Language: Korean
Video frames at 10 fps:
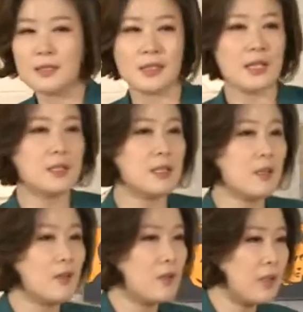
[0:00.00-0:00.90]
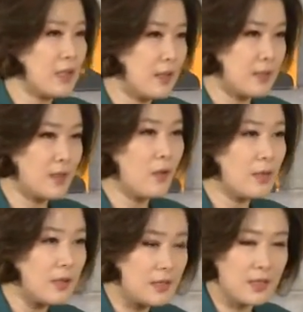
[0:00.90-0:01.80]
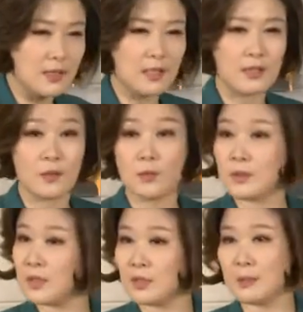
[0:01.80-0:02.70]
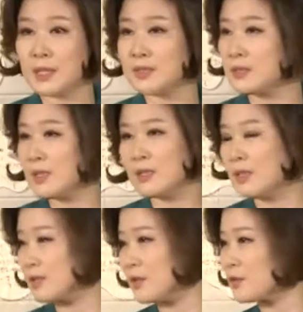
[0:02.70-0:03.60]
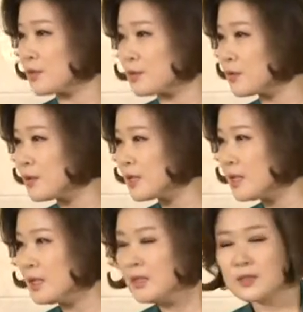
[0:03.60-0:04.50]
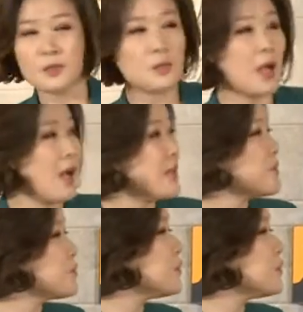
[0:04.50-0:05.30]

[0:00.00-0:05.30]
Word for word: 나는 이런 거에 대해서 이렇게 생각을 하고 이걸 봤을 때 이렇게 느꼈고 서로를 알 수